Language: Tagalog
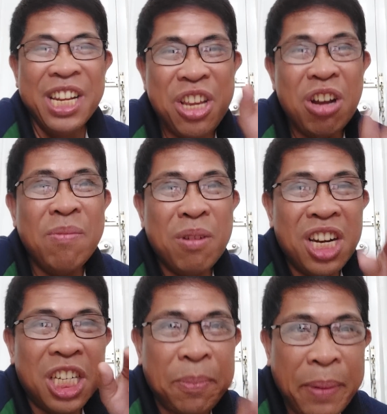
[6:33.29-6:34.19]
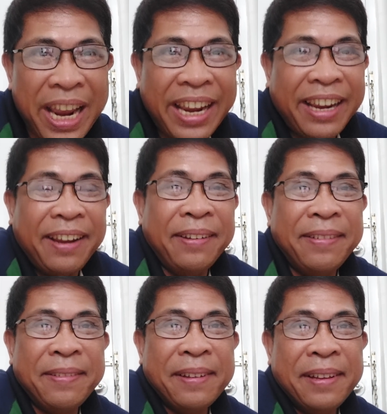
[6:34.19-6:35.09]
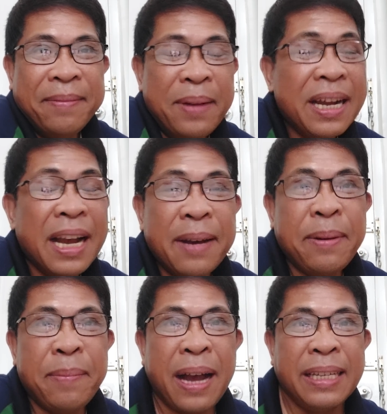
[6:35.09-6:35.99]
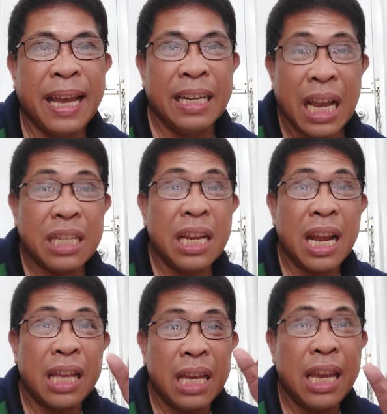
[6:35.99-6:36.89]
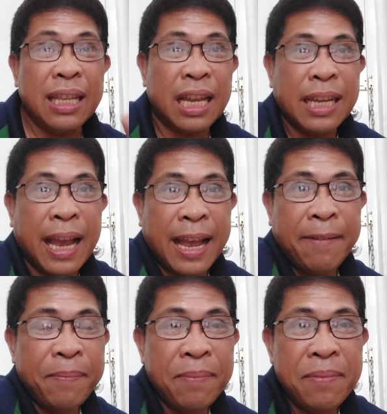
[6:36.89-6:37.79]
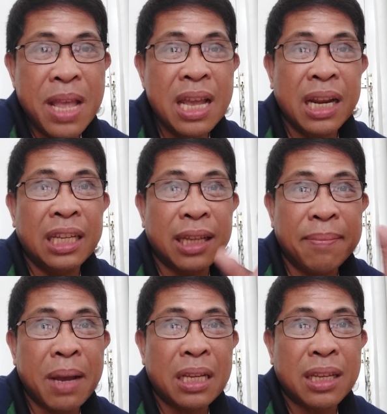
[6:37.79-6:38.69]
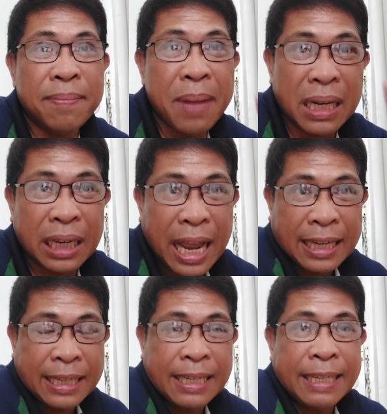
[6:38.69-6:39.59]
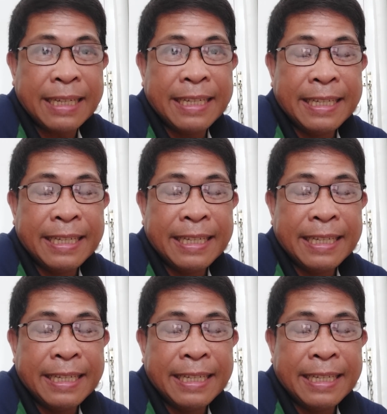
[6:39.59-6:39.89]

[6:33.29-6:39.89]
Double speak. Mga kababayan, kasi nakikita niya, there is a massive backlash